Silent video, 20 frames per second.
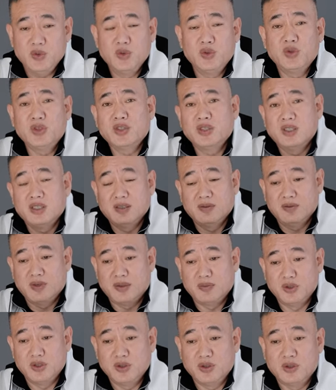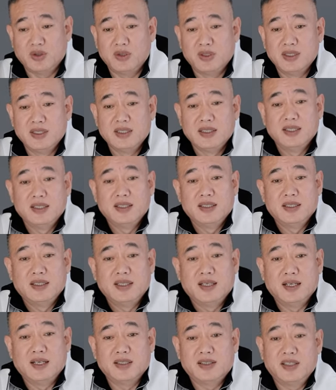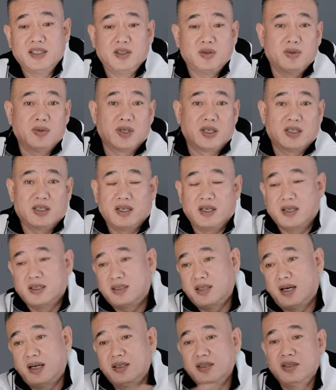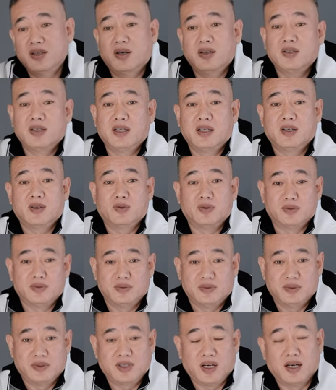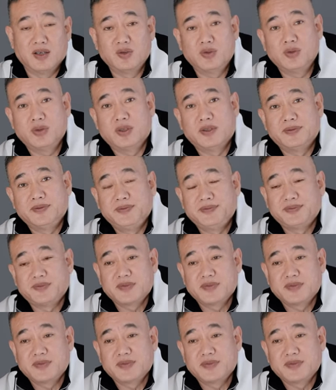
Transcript: 于是呢，我们就，呃，进入了这个成交的这种程序。